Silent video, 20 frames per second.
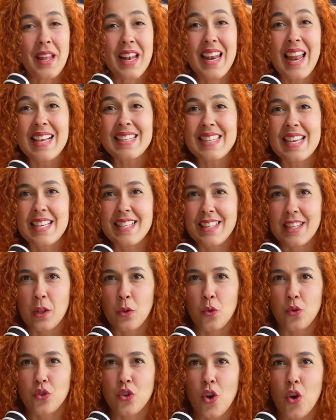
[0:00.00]
las
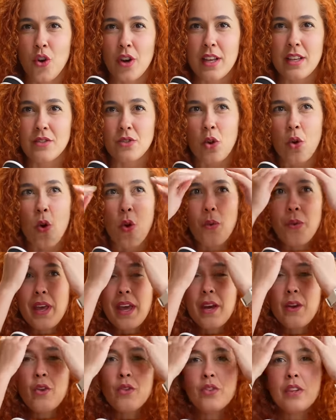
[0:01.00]
instituciones, los
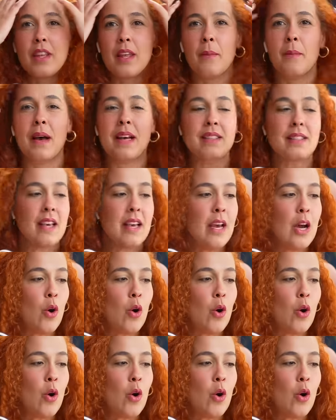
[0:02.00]
gobiernos y demás